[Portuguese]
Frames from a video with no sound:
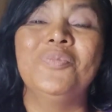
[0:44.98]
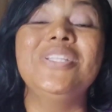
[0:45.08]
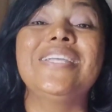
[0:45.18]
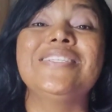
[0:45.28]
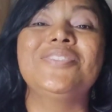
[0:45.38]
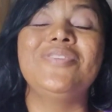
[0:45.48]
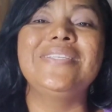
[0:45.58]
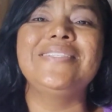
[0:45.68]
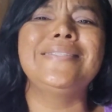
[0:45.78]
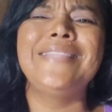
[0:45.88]
muitas
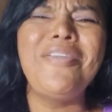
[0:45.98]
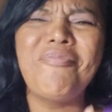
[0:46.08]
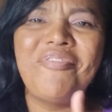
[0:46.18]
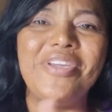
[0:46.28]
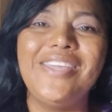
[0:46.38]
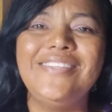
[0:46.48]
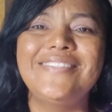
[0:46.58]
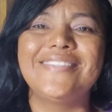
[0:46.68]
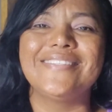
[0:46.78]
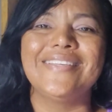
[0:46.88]
vezes nem fez,
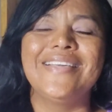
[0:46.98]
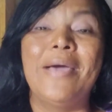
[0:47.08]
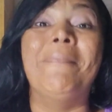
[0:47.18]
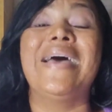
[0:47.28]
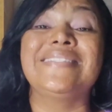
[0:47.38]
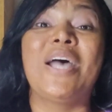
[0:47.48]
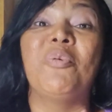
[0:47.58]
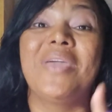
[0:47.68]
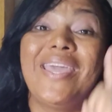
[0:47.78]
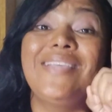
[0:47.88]
mas
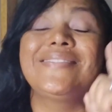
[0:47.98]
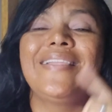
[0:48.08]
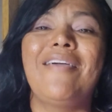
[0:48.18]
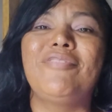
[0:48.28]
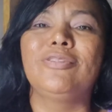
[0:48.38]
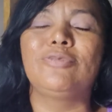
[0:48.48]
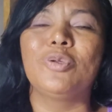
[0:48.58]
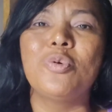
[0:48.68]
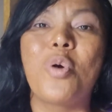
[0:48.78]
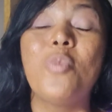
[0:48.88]
alguém se
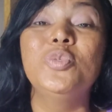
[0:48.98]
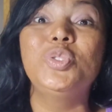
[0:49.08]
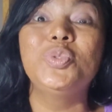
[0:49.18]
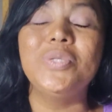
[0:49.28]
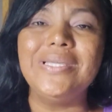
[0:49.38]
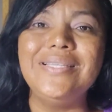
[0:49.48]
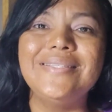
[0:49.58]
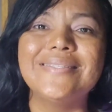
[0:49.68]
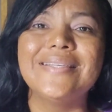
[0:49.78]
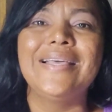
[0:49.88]
levantou como
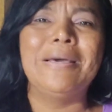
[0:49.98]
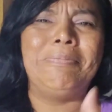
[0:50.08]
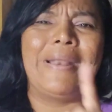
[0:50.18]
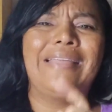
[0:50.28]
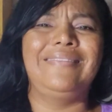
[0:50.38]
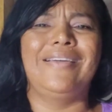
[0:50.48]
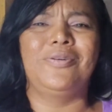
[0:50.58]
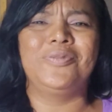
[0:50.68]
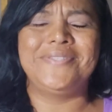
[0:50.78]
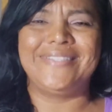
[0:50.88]
juiz para te
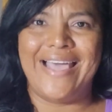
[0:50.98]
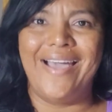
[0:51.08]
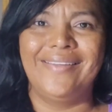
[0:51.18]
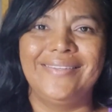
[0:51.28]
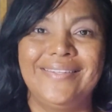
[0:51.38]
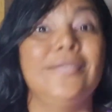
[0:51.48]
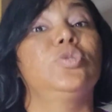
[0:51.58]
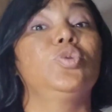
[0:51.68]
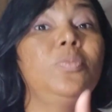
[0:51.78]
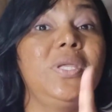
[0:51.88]
acusar? É
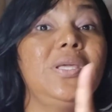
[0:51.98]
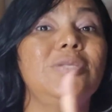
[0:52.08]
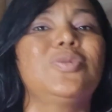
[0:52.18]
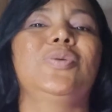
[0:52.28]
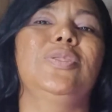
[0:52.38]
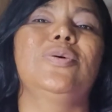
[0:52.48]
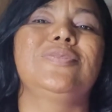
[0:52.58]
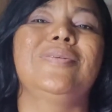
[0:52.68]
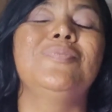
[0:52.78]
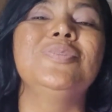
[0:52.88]
sobre isso que
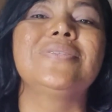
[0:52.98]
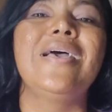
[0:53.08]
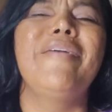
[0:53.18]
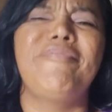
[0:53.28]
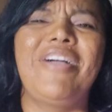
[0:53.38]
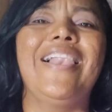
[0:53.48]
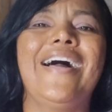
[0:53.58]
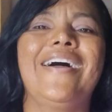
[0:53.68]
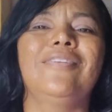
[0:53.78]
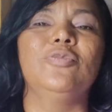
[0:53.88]
nós vamos
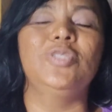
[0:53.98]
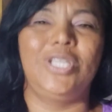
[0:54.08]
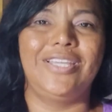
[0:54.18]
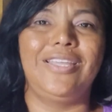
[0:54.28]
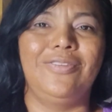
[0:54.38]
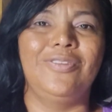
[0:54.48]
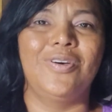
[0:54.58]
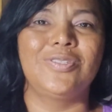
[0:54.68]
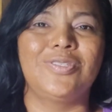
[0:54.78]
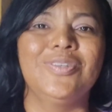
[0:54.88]
falar hoje aqui no
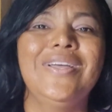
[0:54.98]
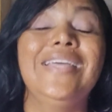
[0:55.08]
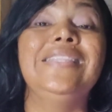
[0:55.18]
nosso